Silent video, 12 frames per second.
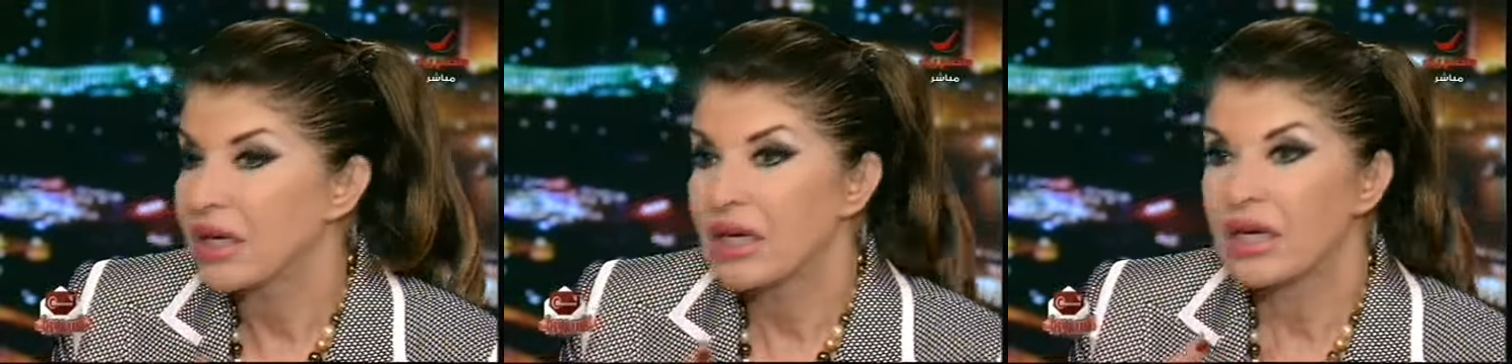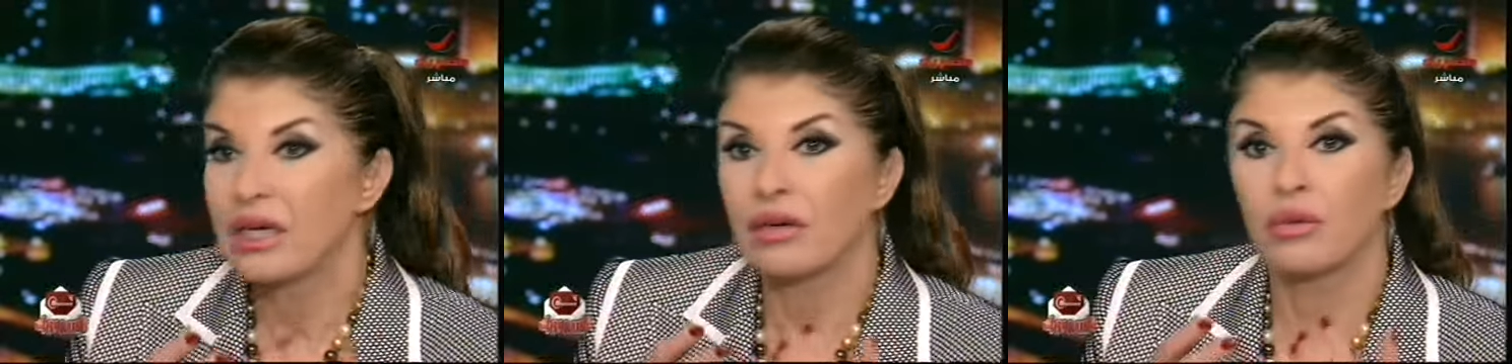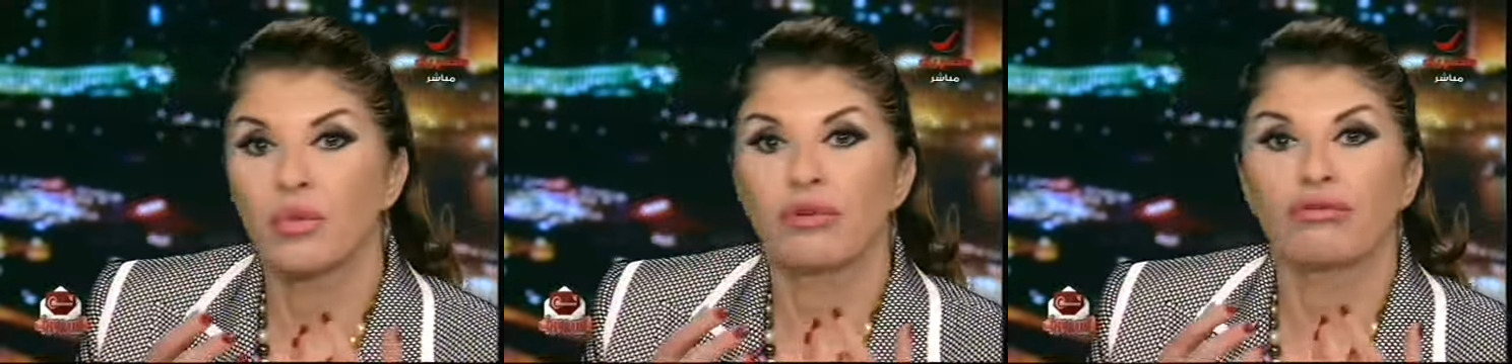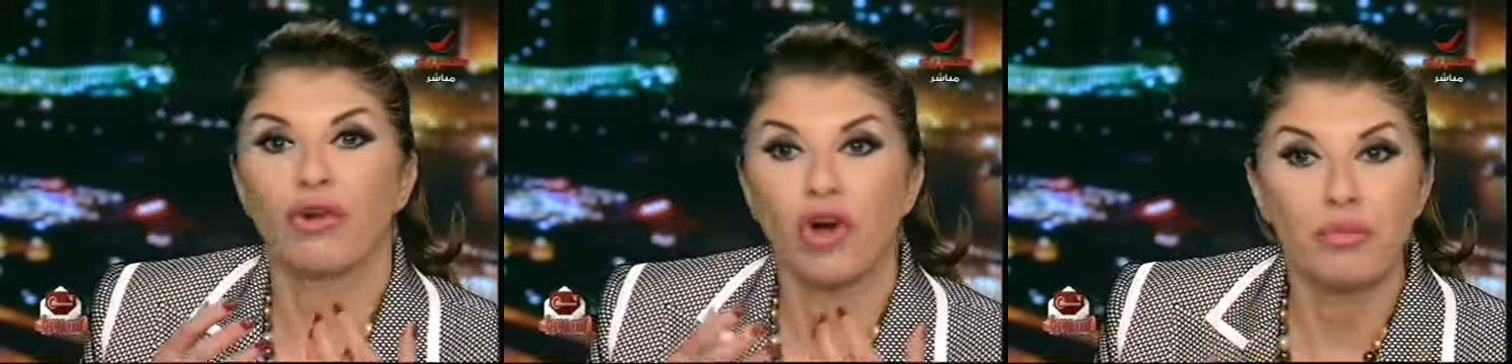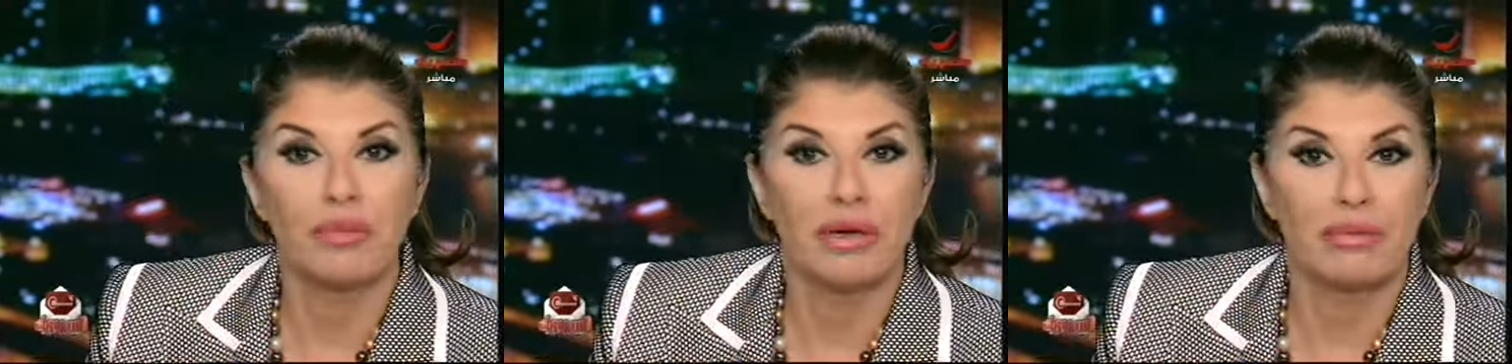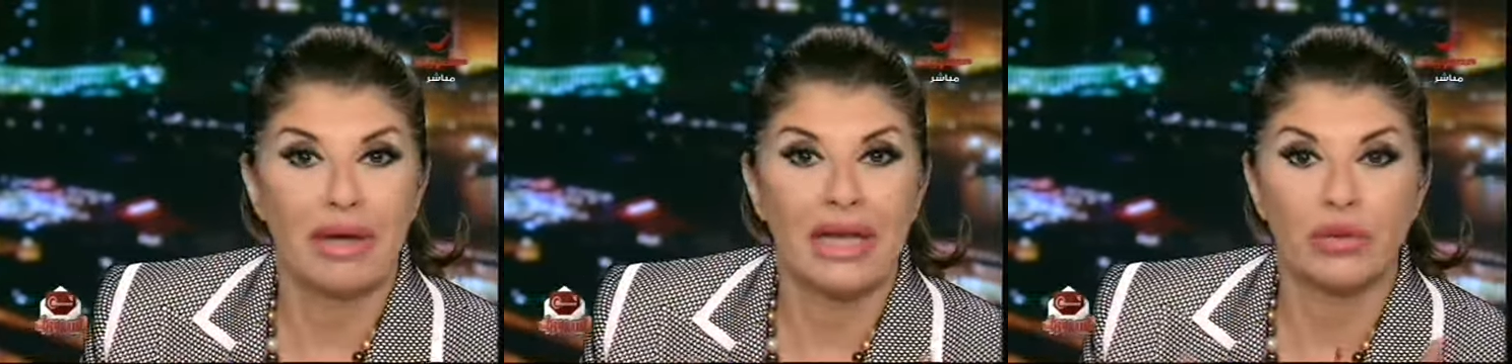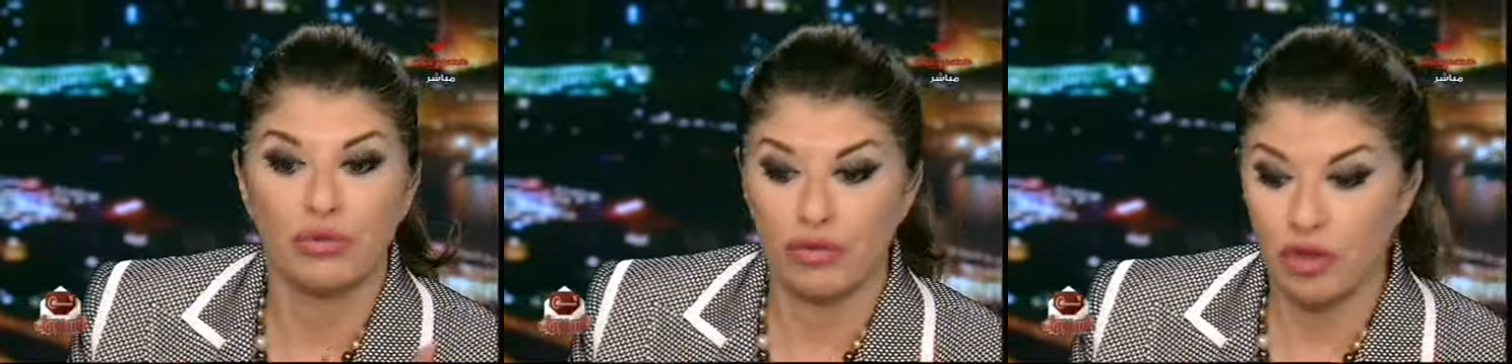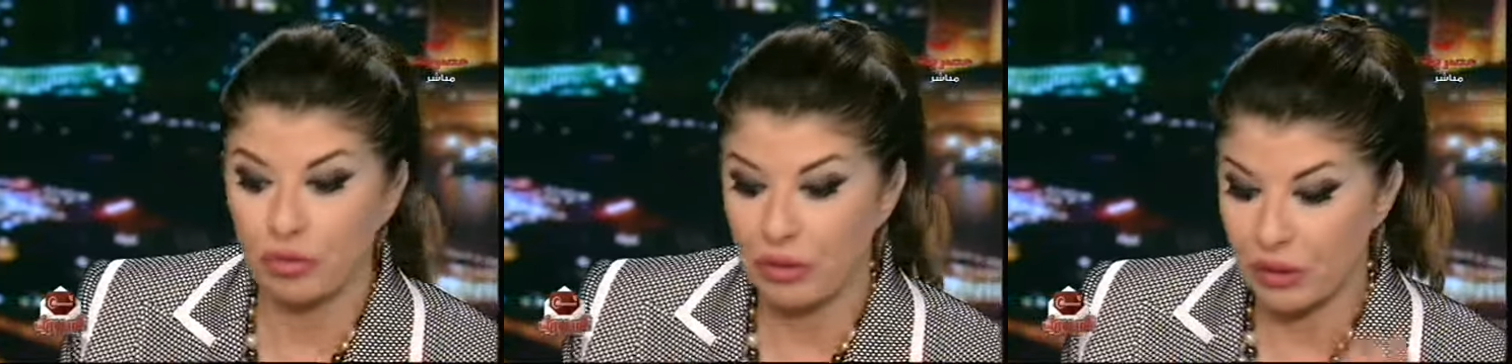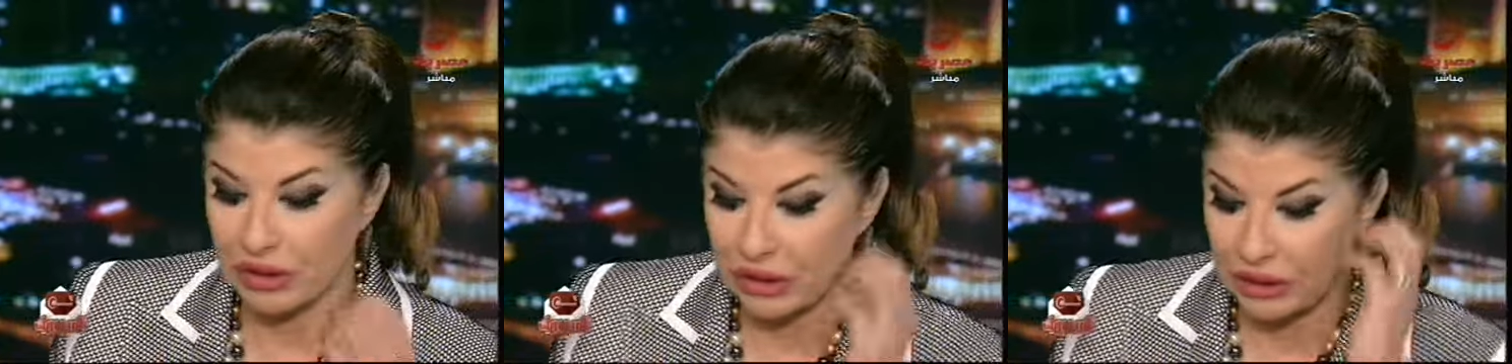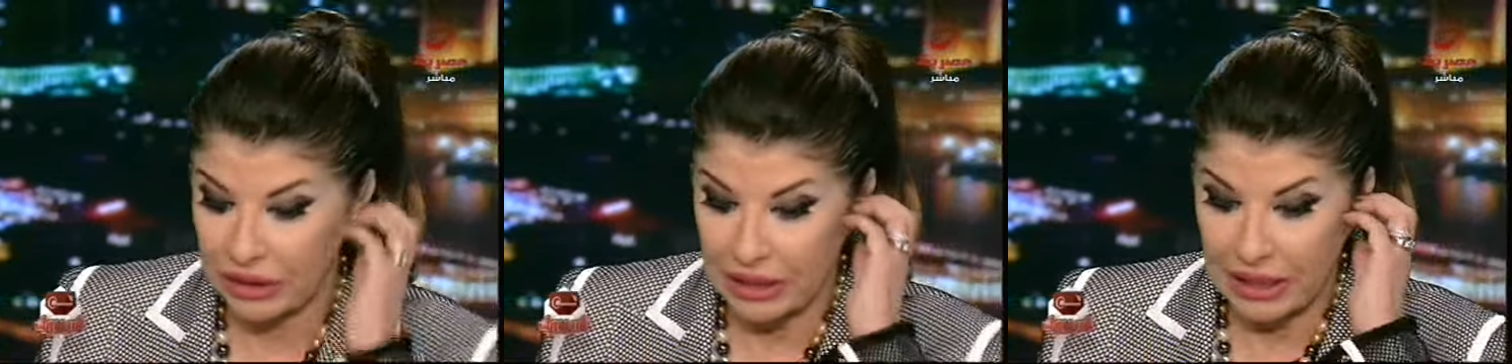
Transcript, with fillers: آه، وفي حب البلد وفي حب الوطن